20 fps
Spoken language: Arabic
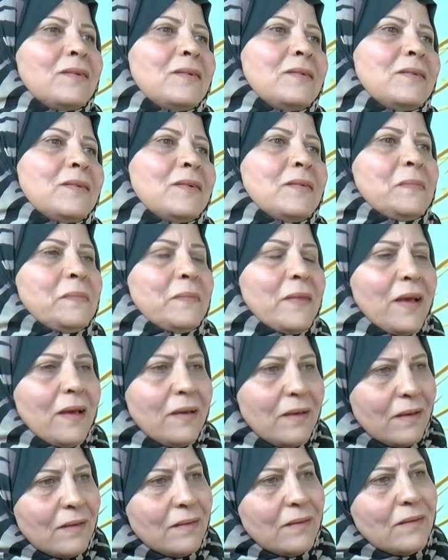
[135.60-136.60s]
الله
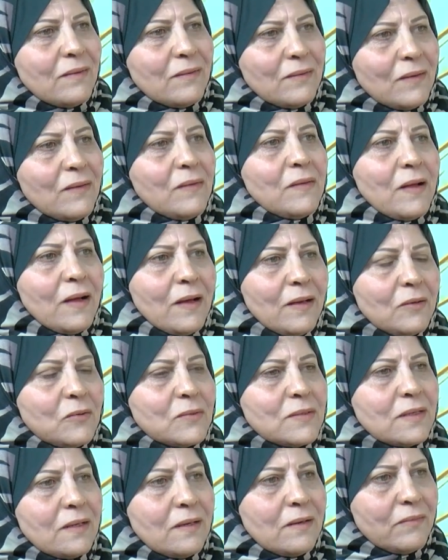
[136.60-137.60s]
حياك الله أهلا,
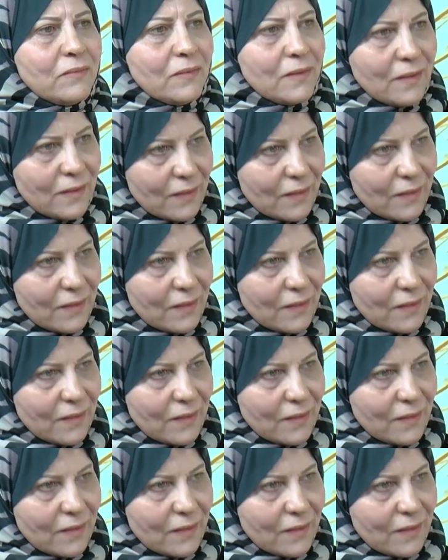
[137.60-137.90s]
أهلا وسهلا, وسهلا